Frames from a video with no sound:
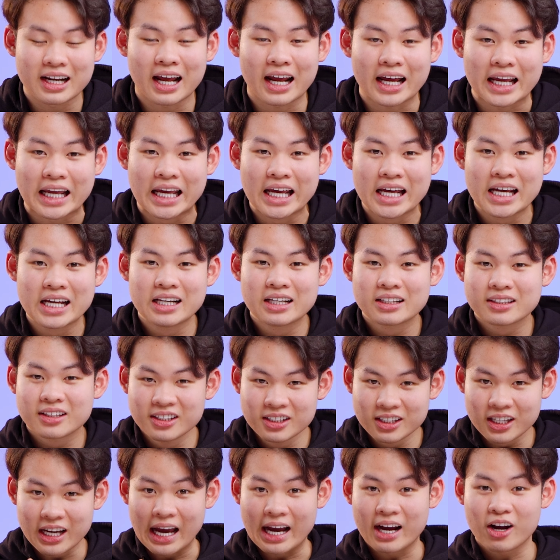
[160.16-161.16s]
thế này
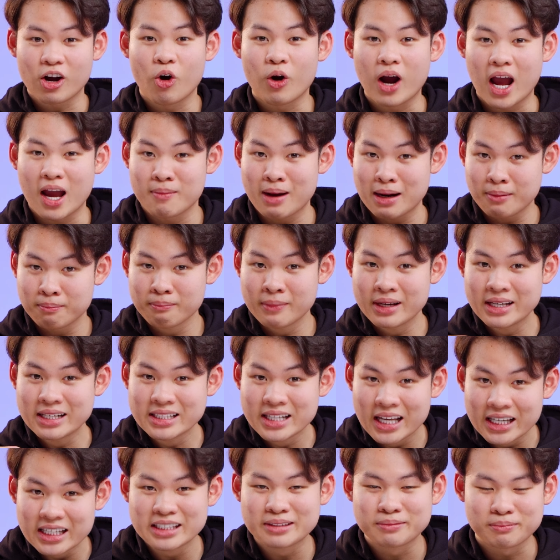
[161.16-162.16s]
tính cả con iPad
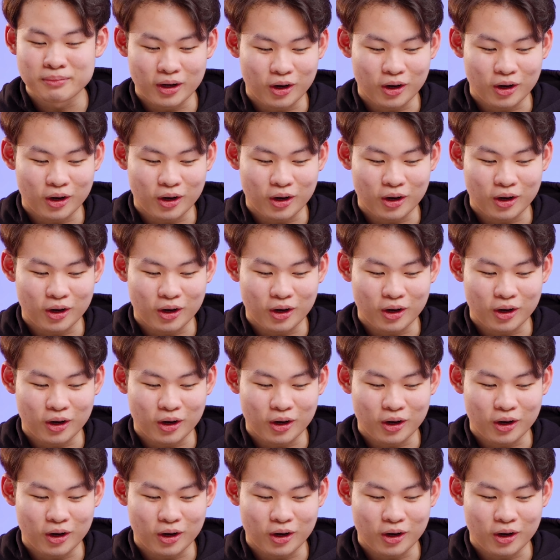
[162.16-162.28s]
mini